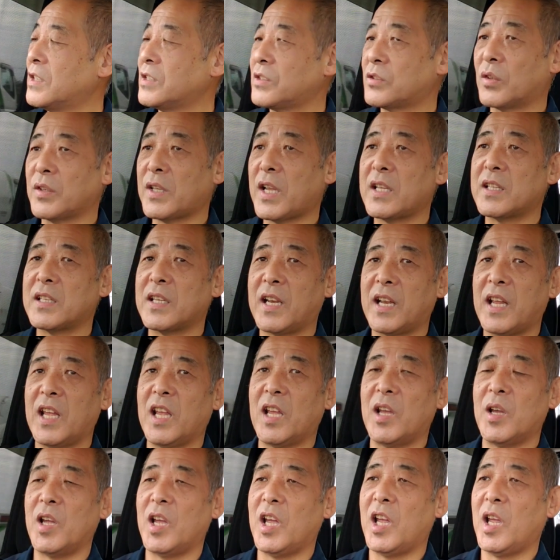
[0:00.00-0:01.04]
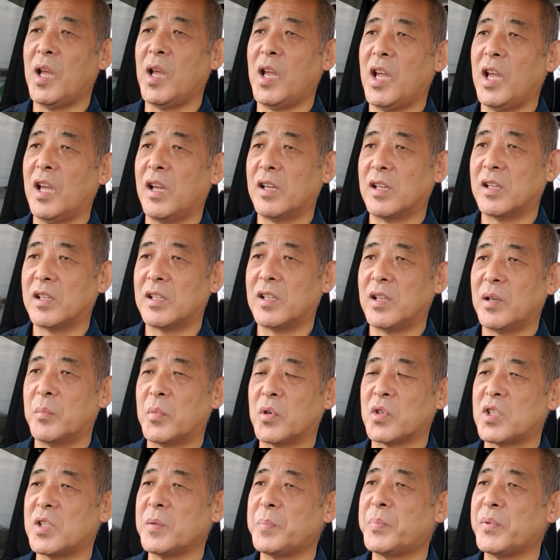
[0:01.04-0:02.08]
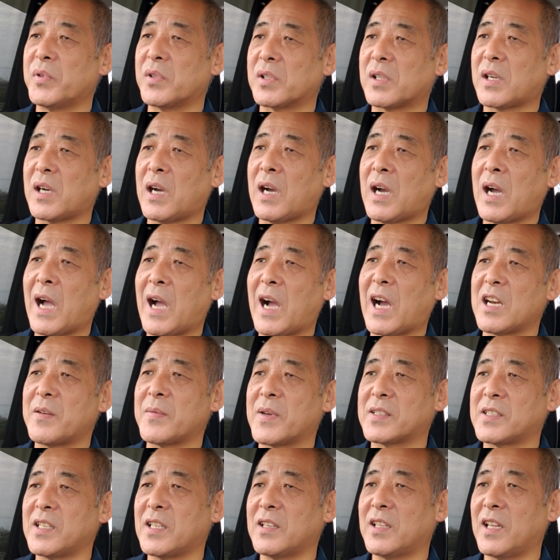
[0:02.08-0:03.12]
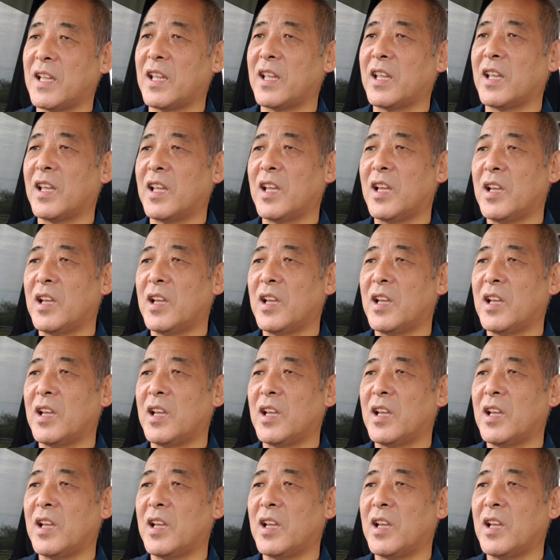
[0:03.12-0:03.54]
そんなんでね、もうじゅっぷんかかりませんね。